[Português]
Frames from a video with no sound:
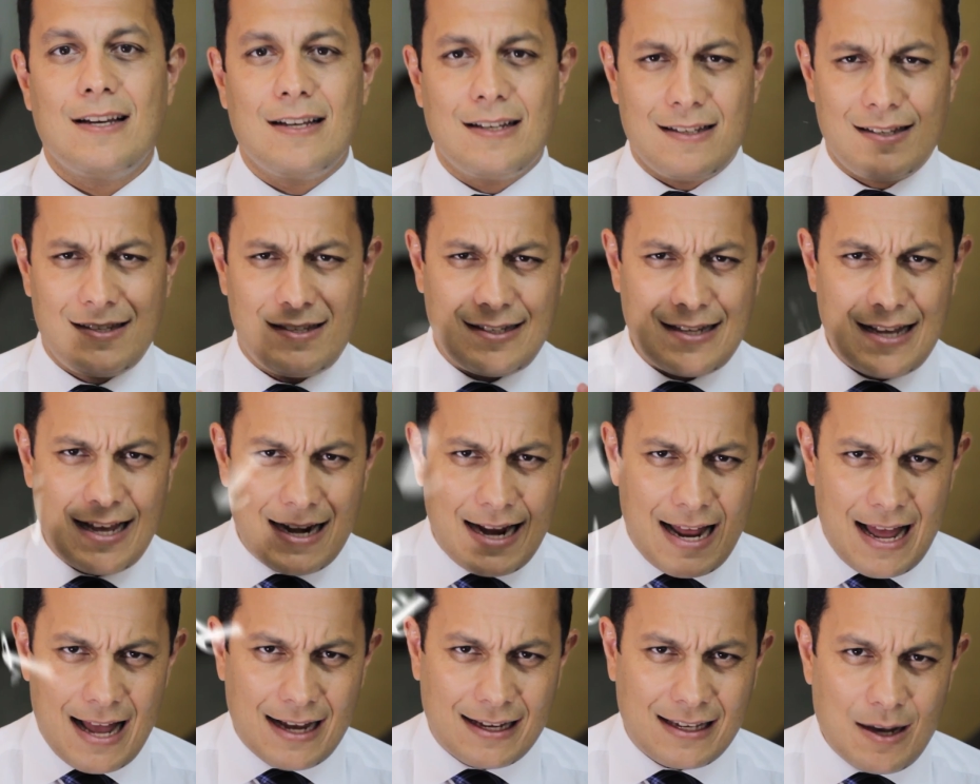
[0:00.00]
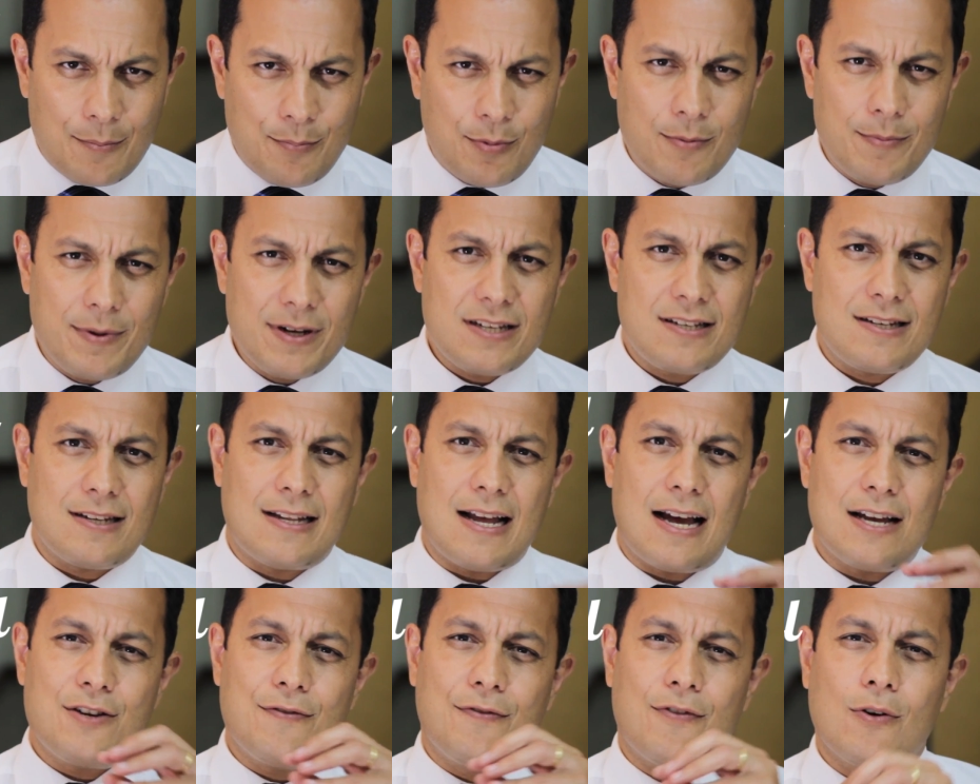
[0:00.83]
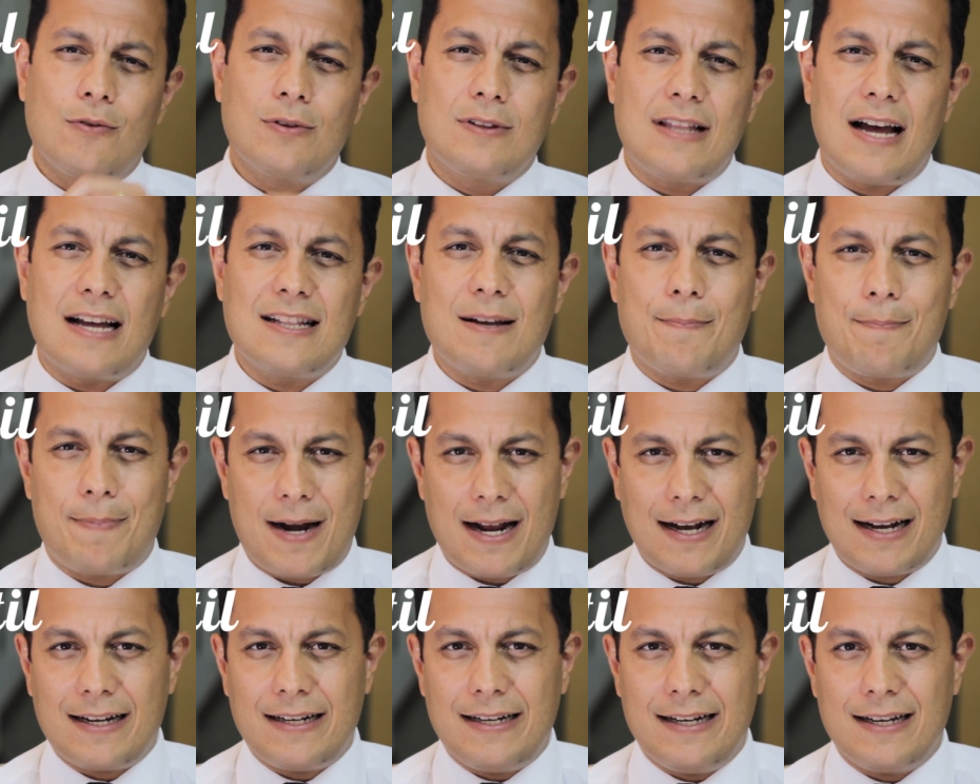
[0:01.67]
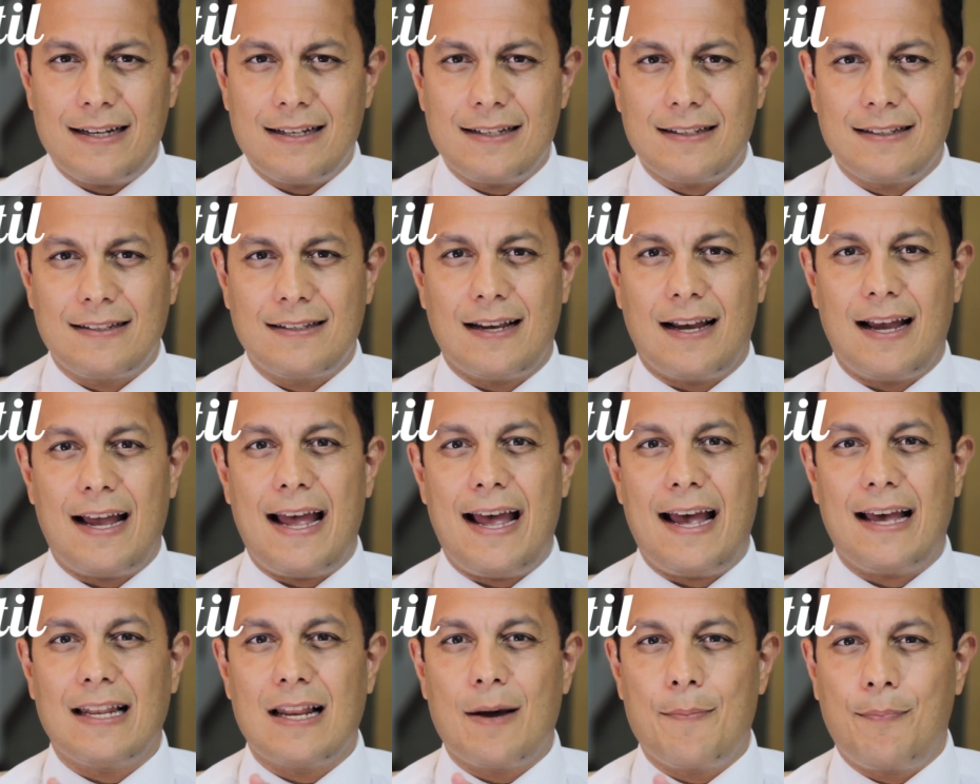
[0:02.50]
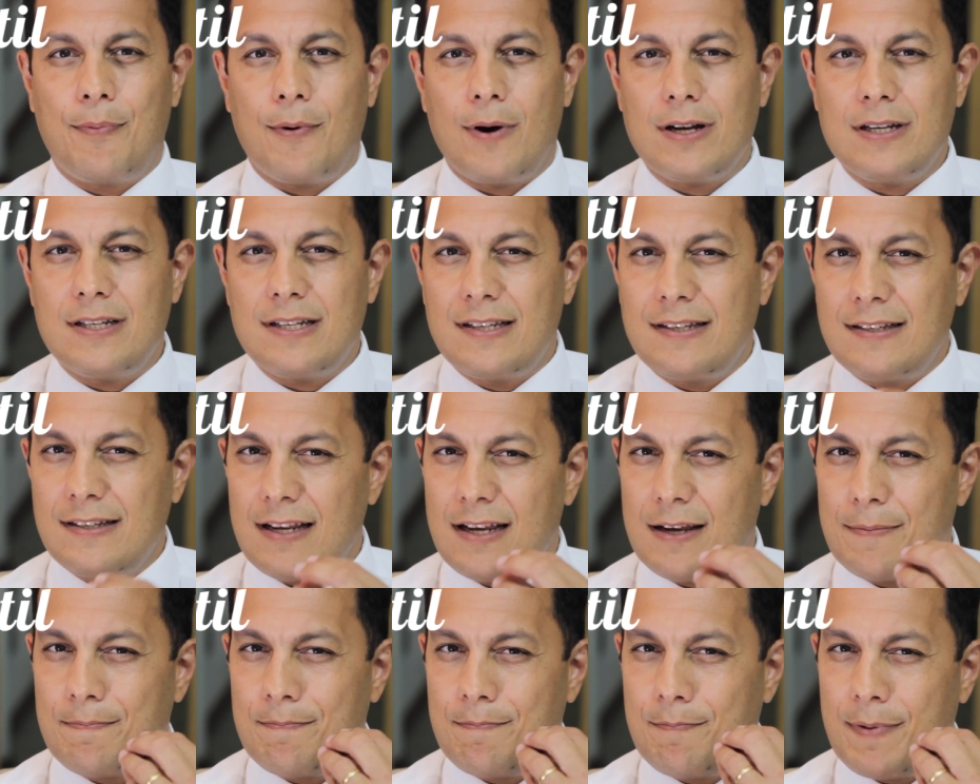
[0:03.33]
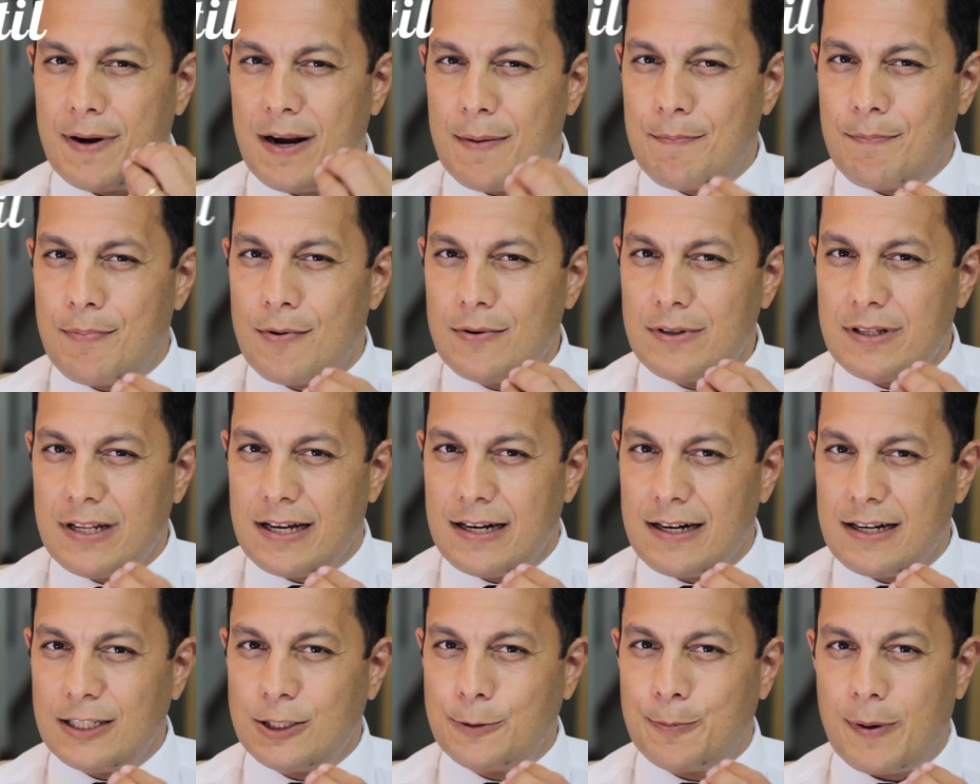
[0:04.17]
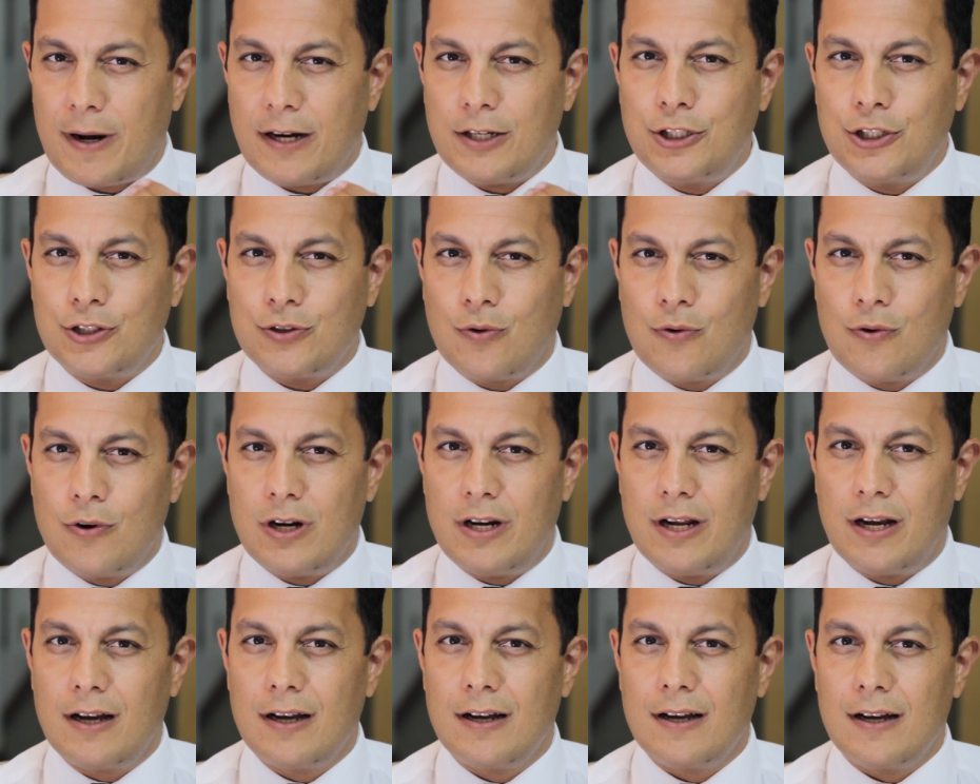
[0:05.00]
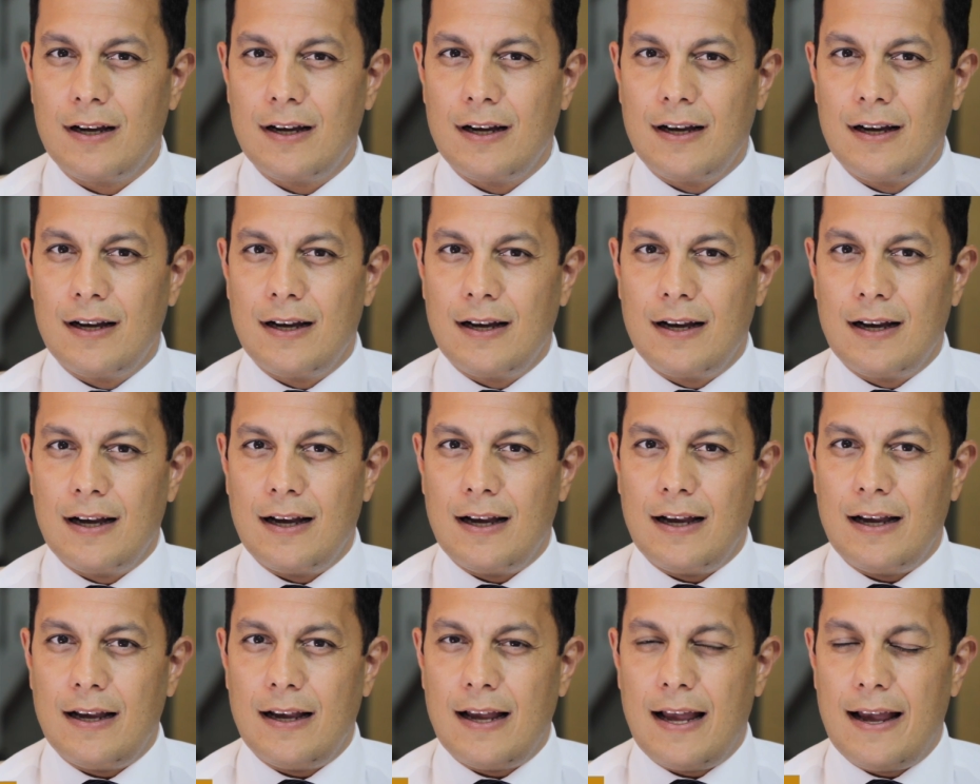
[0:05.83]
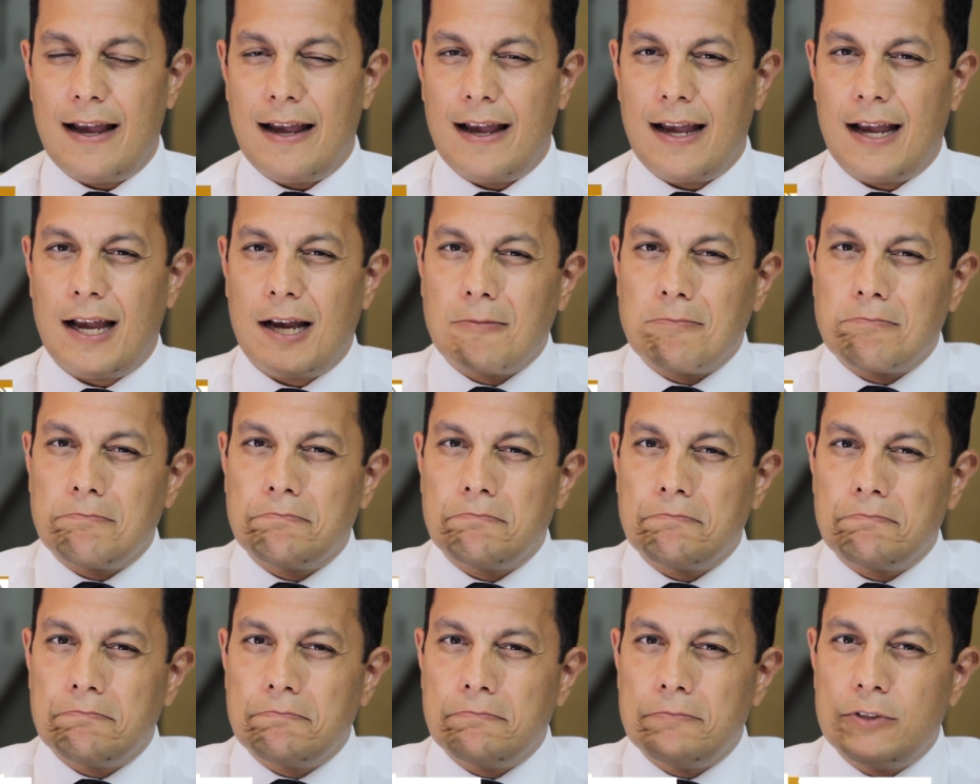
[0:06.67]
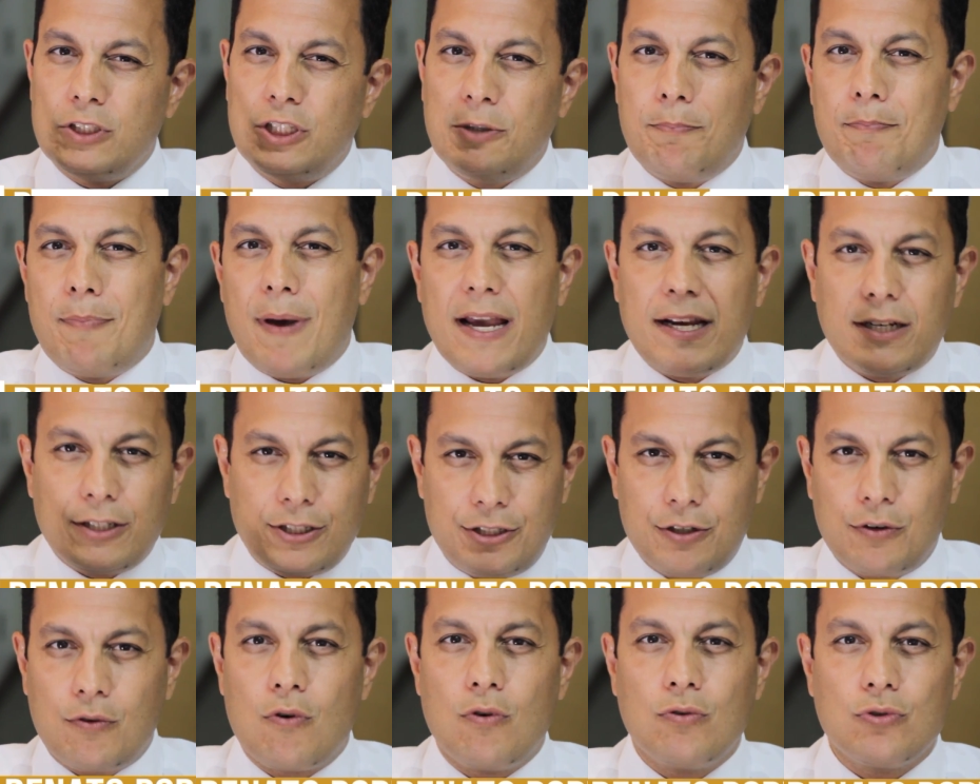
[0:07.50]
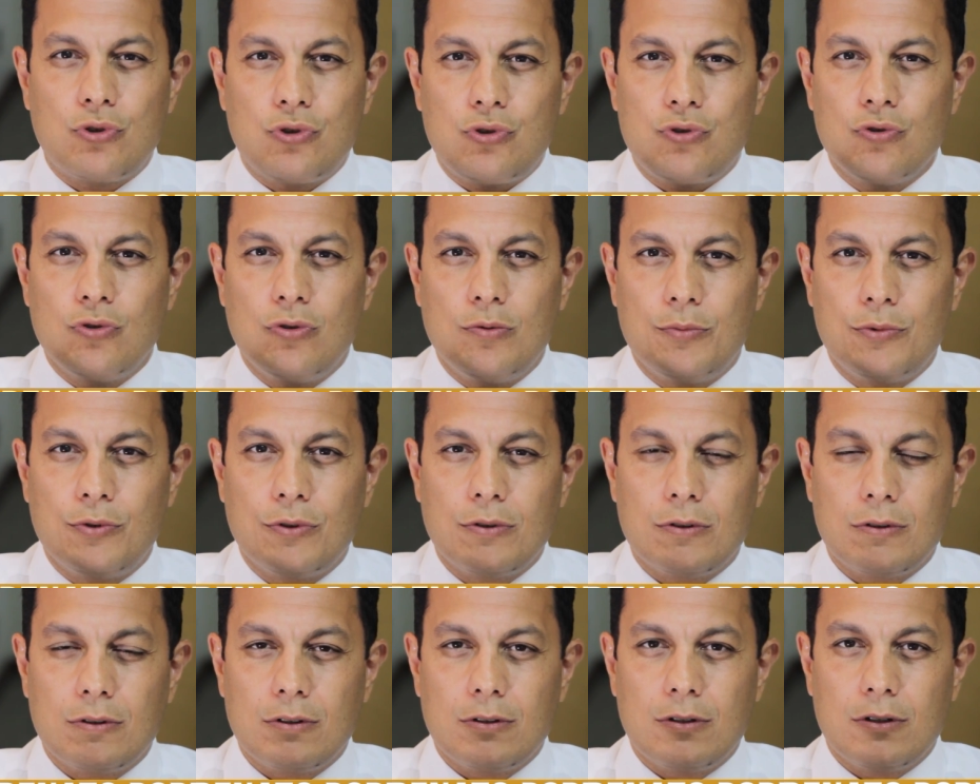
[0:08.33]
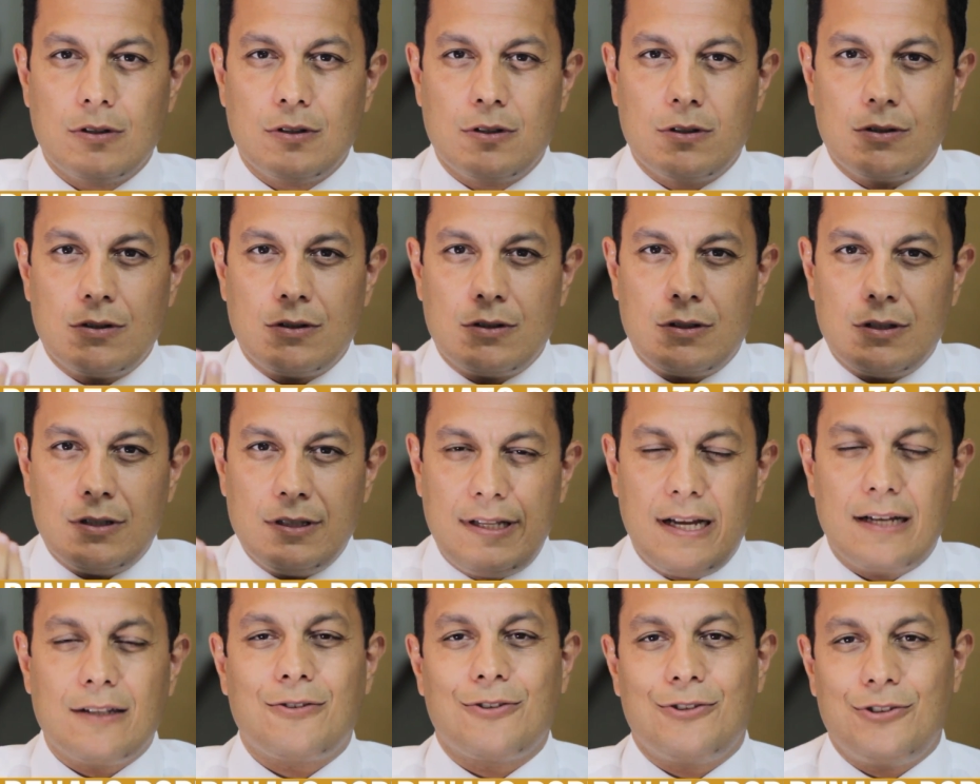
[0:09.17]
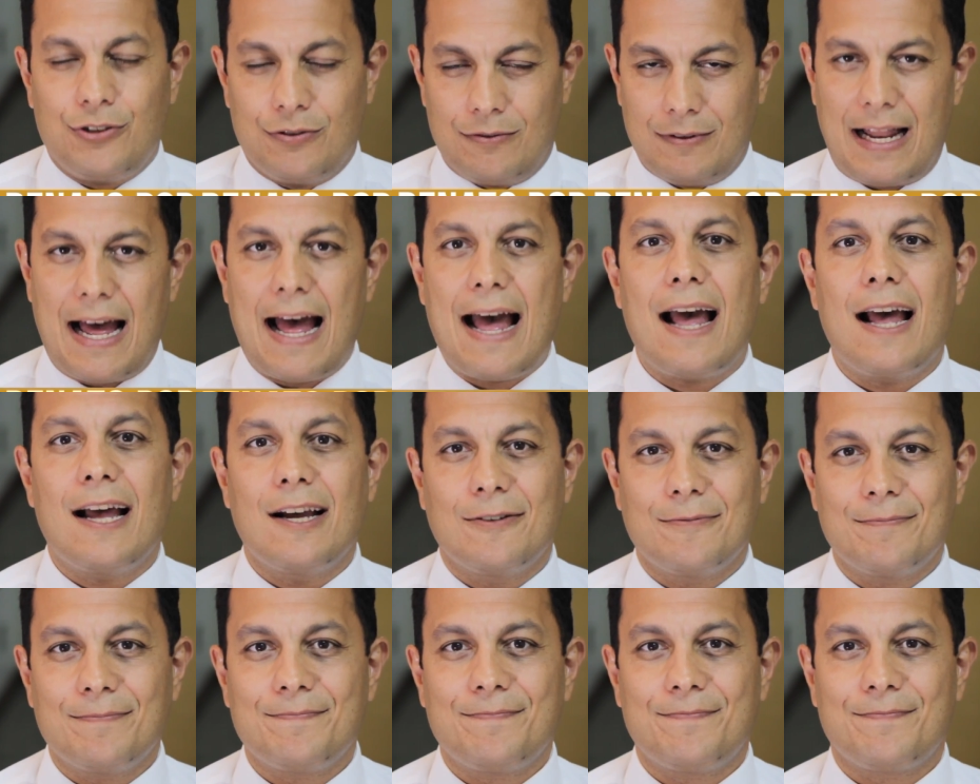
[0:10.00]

Será que a publicidade voltada para a criança ela pode ser preponderante para a escolha é, de bens de consumo dentro de um lar?